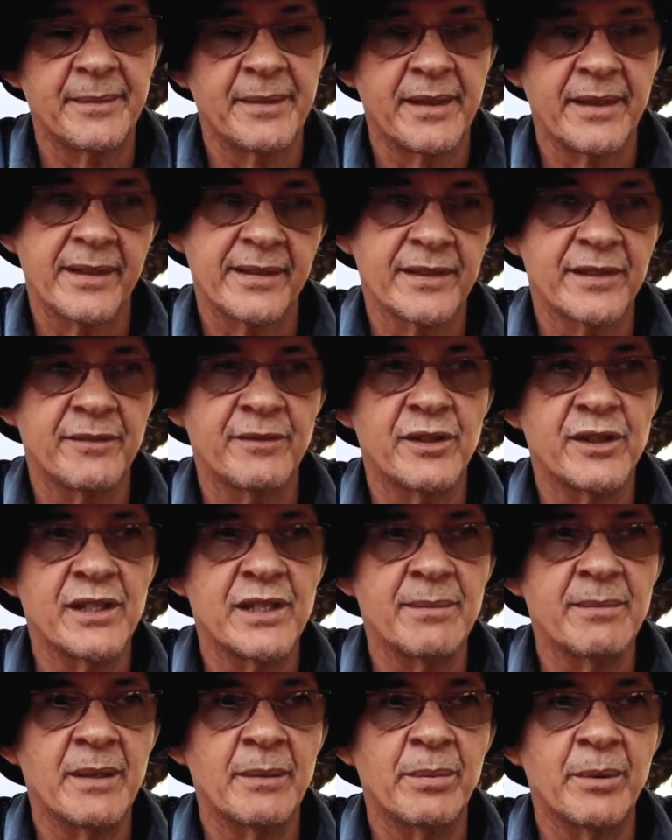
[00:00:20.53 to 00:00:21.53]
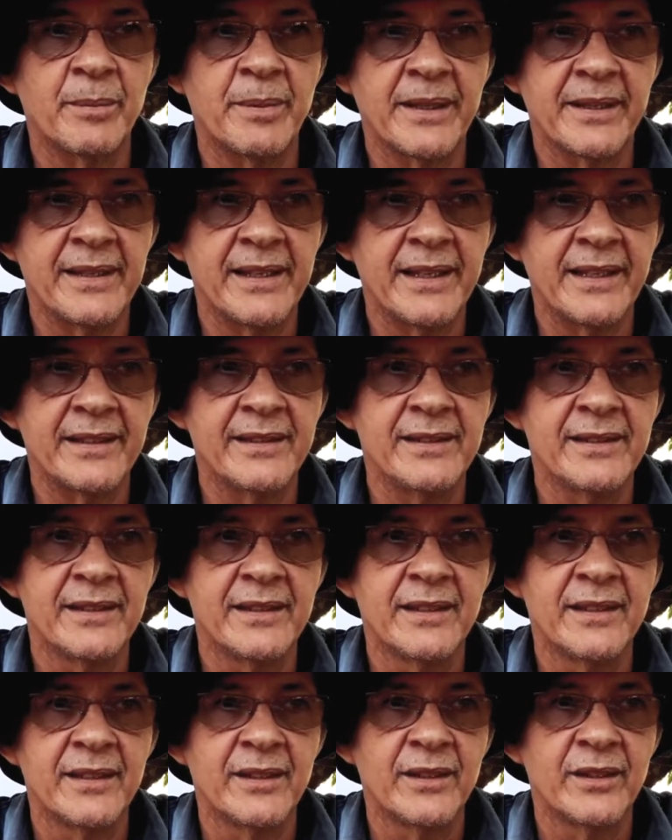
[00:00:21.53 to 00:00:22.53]
a dividir a minha propriedade
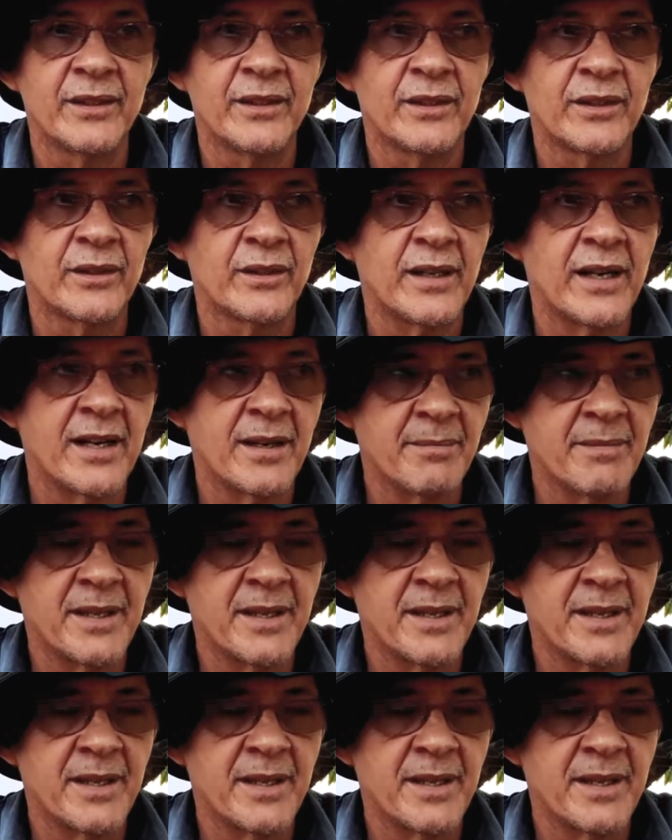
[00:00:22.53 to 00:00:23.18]
as